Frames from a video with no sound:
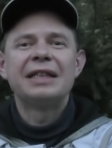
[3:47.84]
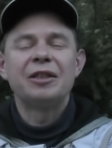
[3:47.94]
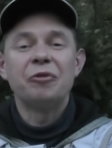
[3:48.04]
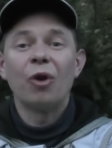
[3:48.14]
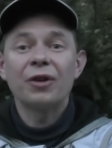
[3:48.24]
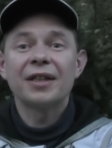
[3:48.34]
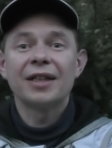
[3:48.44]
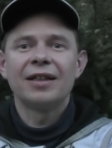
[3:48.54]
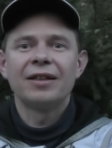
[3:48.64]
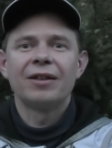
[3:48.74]
die
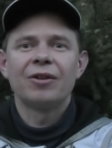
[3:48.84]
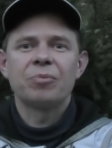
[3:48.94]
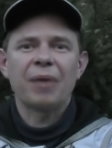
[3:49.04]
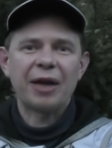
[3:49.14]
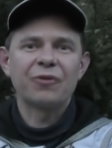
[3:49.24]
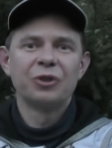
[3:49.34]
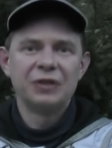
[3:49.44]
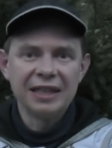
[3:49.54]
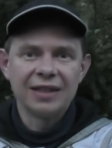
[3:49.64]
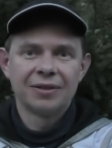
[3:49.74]
Worte sprechen für
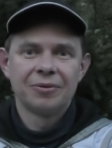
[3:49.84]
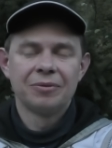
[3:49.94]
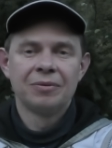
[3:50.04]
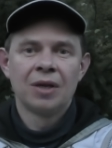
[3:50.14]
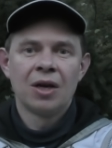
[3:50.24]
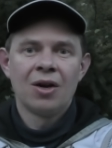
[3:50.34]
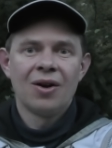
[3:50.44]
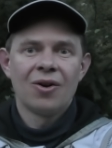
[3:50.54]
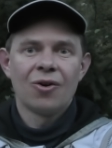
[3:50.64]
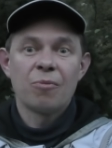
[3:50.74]
sich.
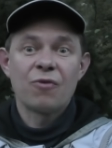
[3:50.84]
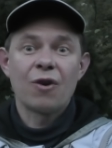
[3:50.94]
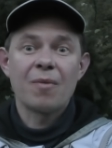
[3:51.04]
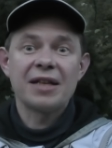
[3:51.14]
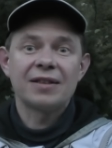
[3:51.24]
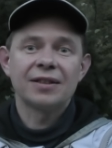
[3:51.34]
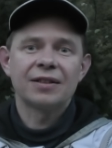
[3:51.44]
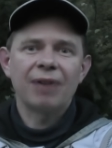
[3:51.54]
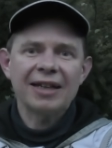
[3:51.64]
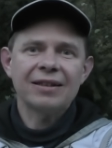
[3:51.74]
Und bevor wir jetzt in den
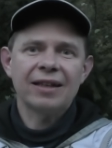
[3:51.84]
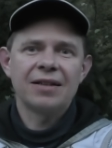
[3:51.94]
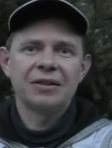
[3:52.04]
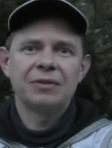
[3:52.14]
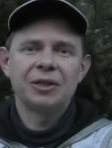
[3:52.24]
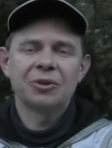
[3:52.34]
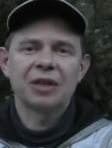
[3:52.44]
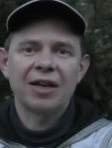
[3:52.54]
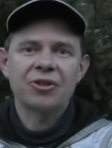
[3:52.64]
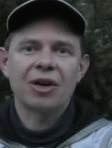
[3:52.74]
zweiten Teil des Videos
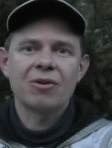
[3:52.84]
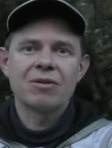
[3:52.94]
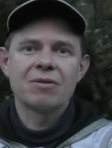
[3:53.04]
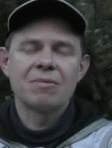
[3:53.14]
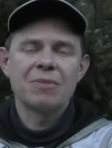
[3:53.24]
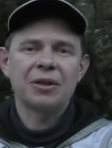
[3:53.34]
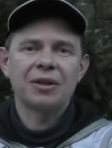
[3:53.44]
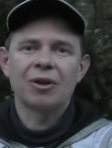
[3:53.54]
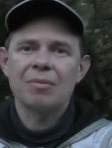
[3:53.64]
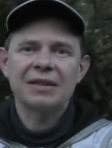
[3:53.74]
reinschauen, möchte ich
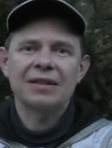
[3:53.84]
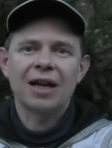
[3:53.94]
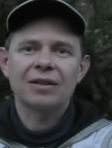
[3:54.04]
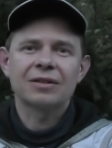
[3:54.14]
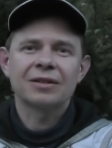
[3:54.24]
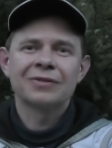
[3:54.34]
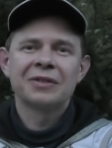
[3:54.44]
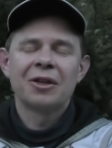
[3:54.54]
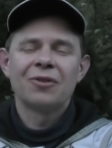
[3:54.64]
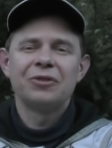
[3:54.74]
nochmal sagen,
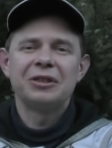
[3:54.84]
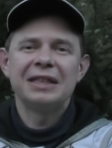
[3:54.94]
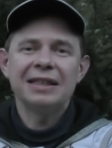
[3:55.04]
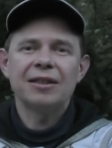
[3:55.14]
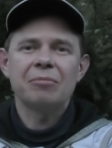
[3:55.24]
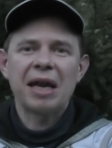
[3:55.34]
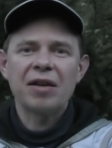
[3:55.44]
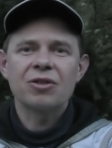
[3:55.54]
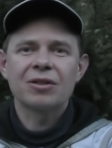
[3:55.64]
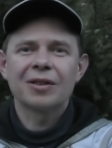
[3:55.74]
für diese
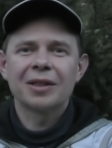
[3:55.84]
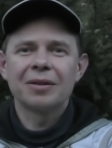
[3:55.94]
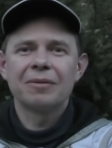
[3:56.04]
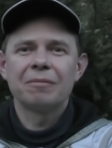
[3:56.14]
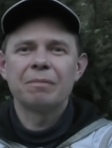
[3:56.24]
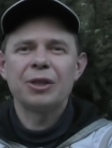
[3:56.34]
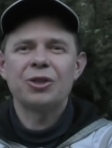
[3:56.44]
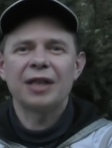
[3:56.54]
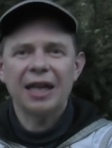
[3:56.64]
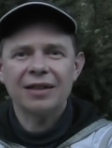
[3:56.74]
Menschen
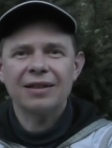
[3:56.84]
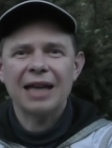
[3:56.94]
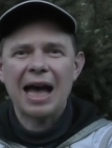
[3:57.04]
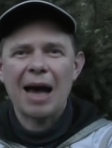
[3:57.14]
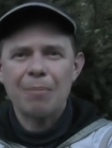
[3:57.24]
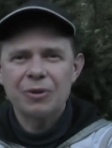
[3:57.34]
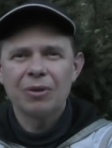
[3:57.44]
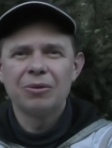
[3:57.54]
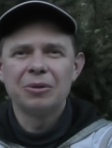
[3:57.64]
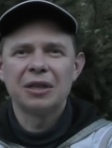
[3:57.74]
besteht
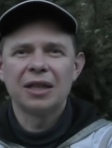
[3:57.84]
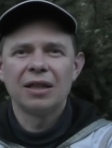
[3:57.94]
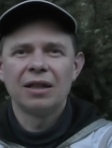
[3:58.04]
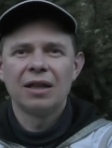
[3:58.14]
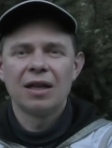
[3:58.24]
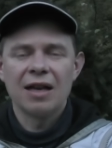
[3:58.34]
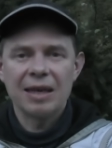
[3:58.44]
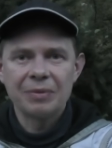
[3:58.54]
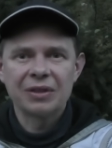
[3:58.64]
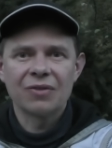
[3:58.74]
absolute
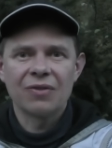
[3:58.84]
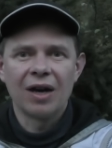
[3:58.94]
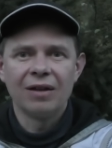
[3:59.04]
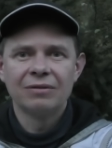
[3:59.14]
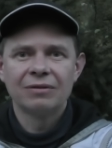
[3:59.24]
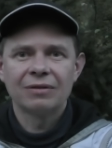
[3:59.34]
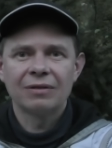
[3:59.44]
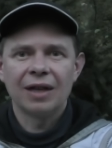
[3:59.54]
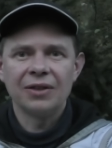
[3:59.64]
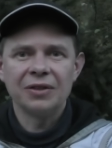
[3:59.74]
Lebensgefahr.
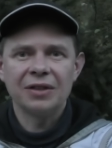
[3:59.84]
Also es